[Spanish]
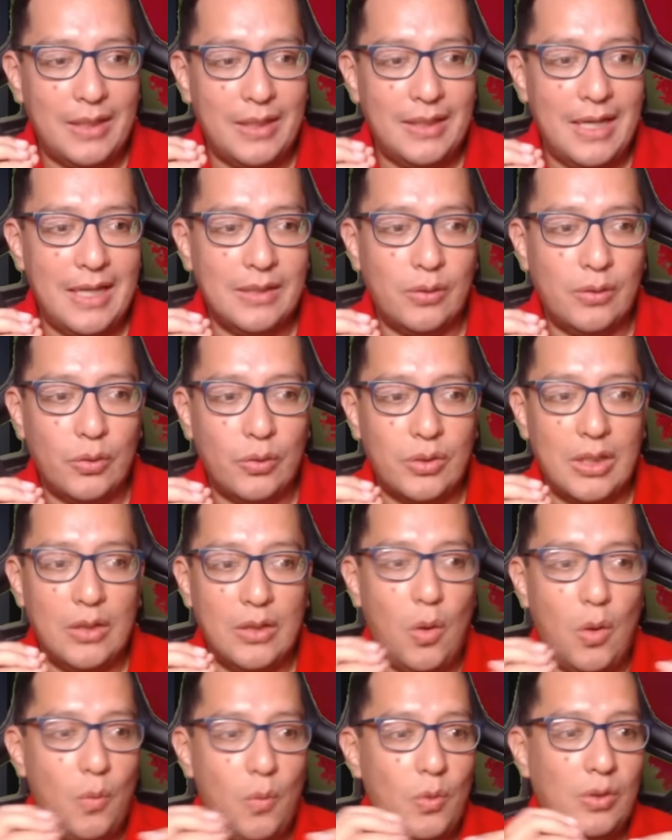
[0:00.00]
Ya Xochitl
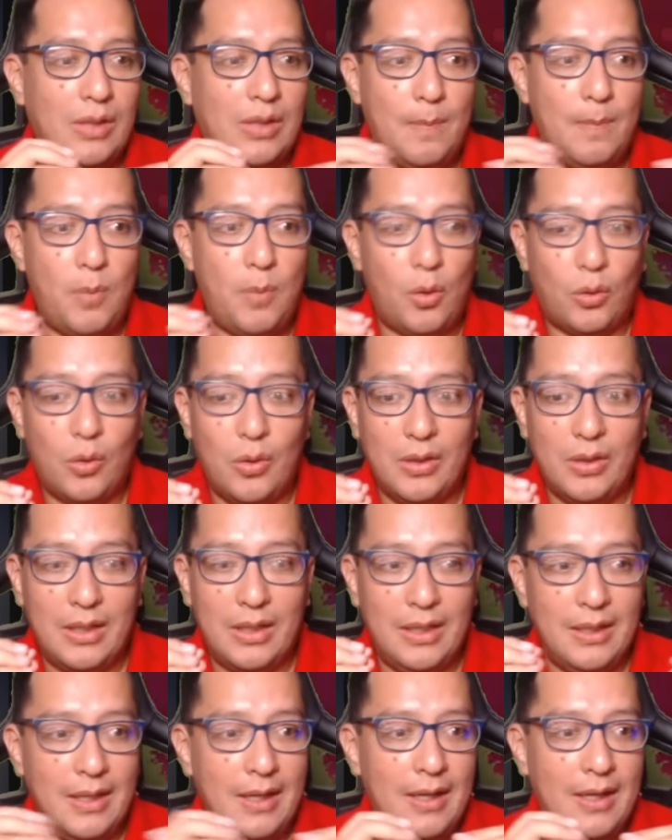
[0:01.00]
no busca por
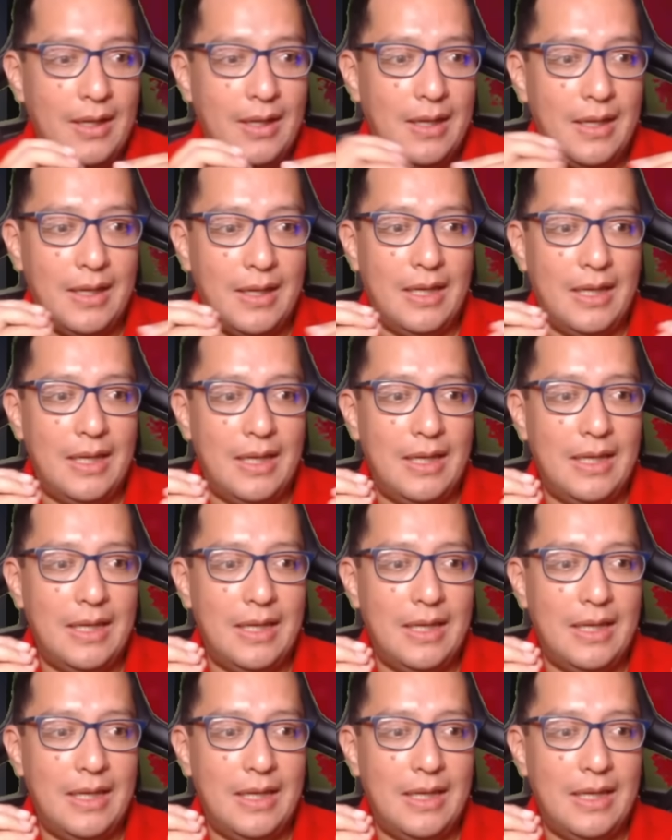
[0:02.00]
dónde y que,